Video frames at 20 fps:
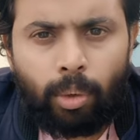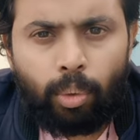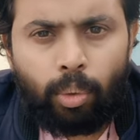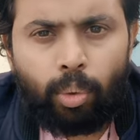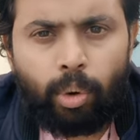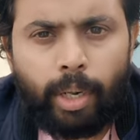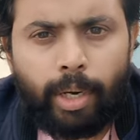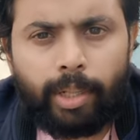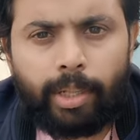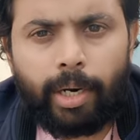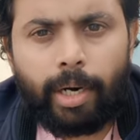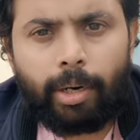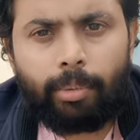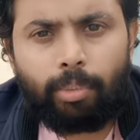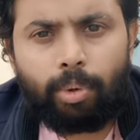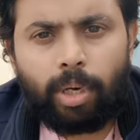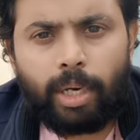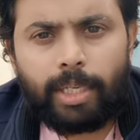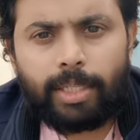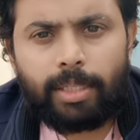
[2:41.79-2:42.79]
கூட இருந்த ரெண்டு
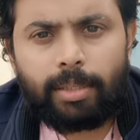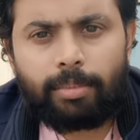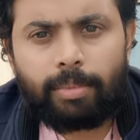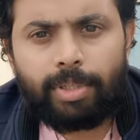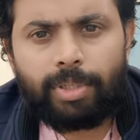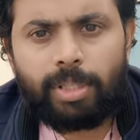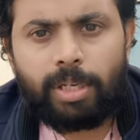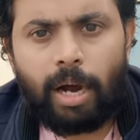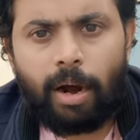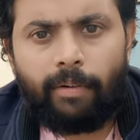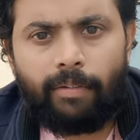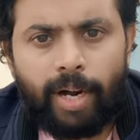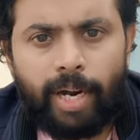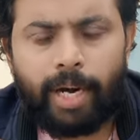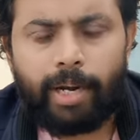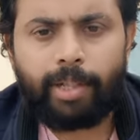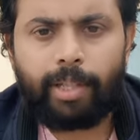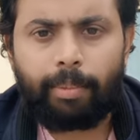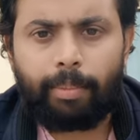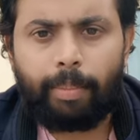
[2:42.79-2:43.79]
மூணு கஸ்டமர்ஸ் அவங்க
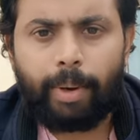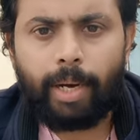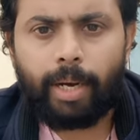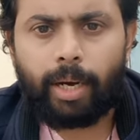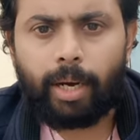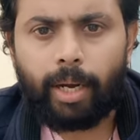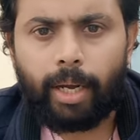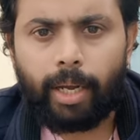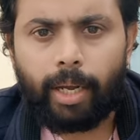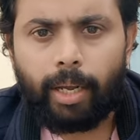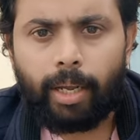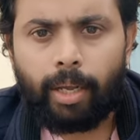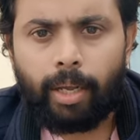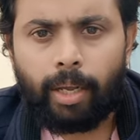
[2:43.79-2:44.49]
என்னை திரும்பி பார்க்குறாங்க